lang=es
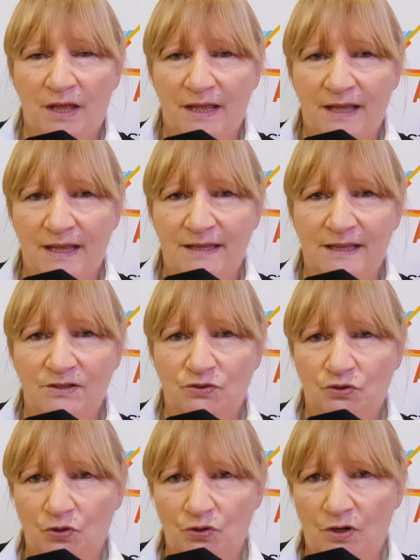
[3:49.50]
eh, de
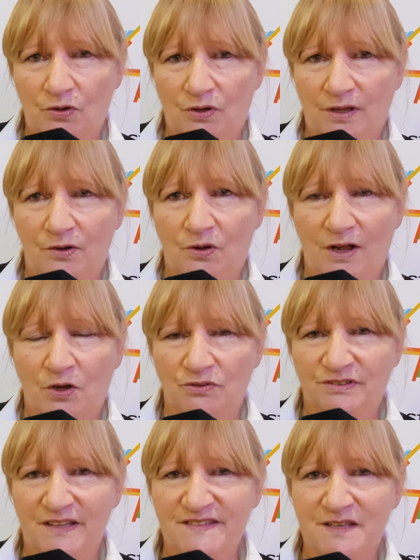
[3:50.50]
todo lo que los
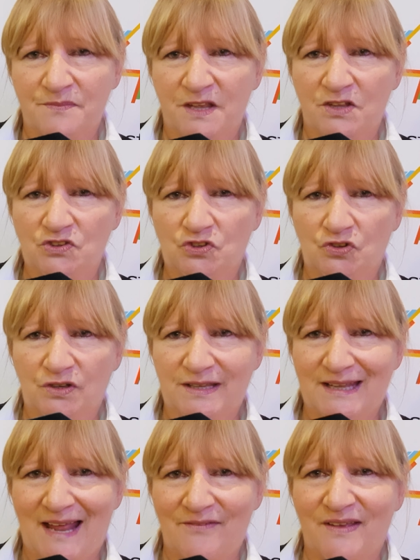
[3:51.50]
acontecimientos y
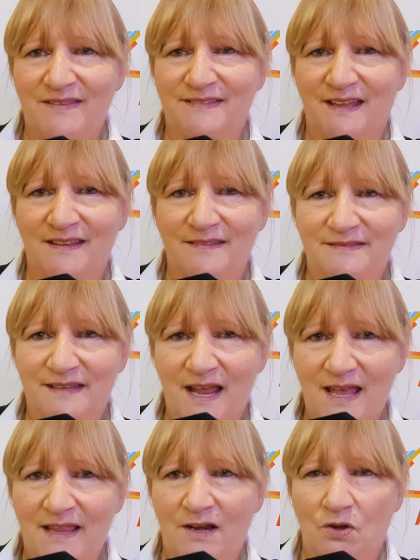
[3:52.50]
las ventas de
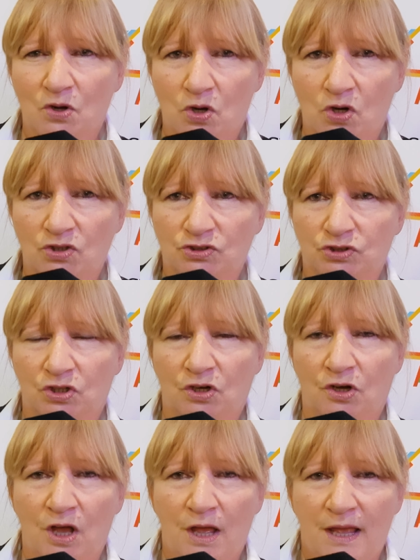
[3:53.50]
entrada, los
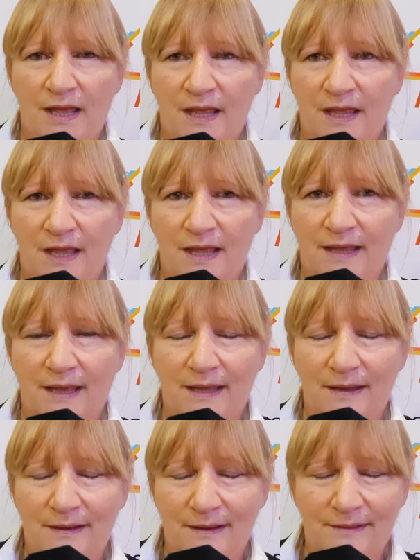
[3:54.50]
costos,
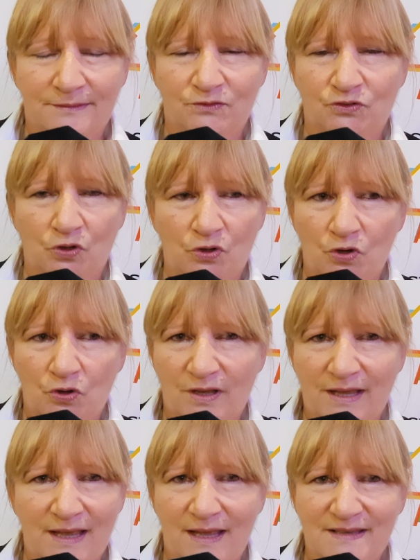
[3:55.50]
eh, todo lo
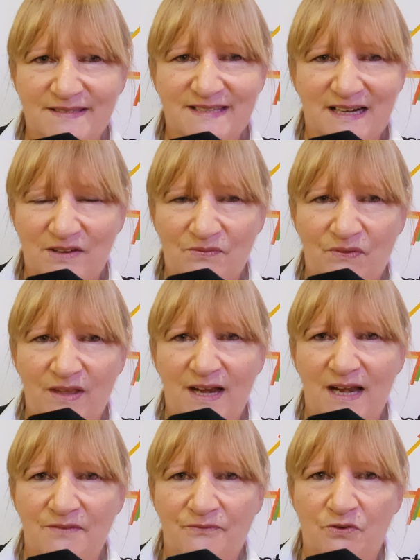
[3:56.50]
que se refiere a
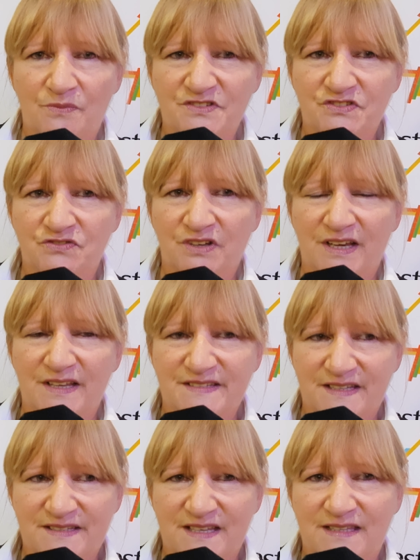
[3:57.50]
la información que
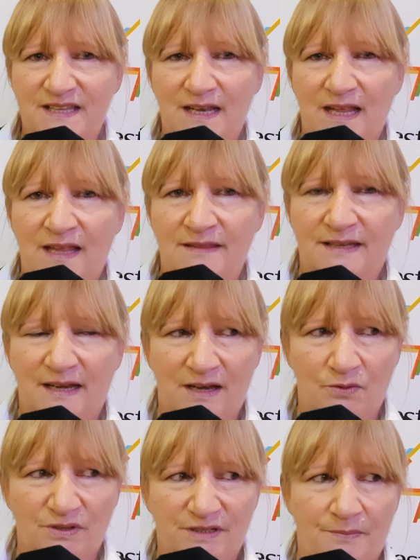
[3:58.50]
necesiten, entren a
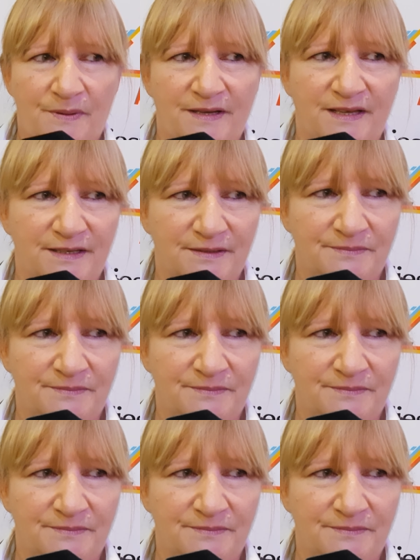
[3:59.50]
nuestras páginas.